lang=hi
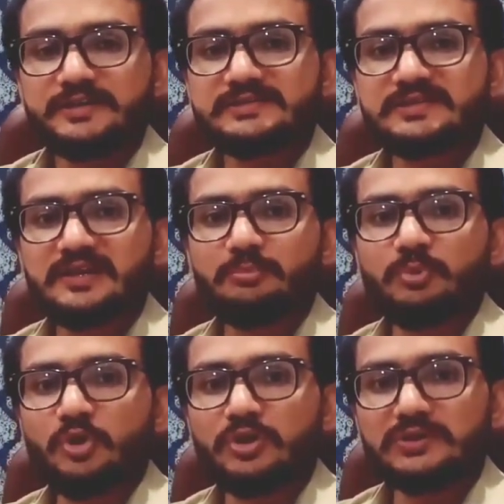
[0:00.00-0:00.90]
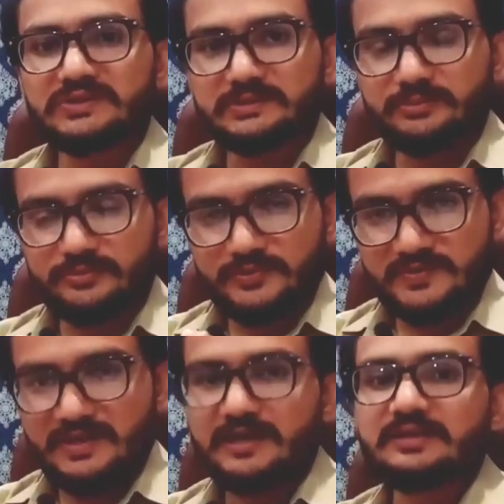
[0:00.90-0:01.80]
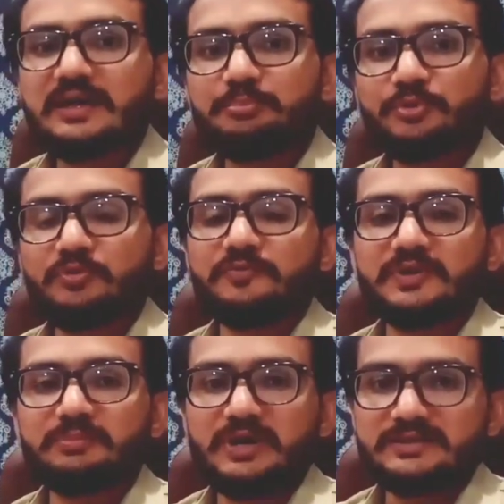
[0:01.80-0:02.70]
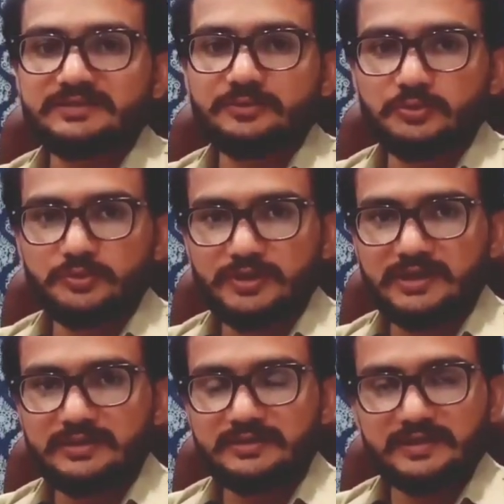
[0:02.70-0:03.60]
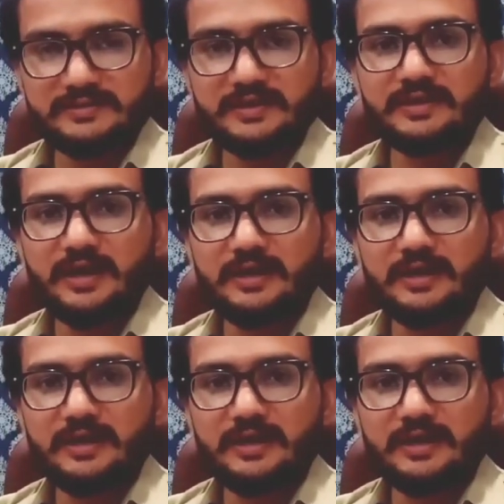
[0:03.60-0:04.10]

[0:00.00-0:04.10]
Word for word: इस तरह बहुत ज़्यादा प्रॉफिट मार्जिन होगा नाजरीन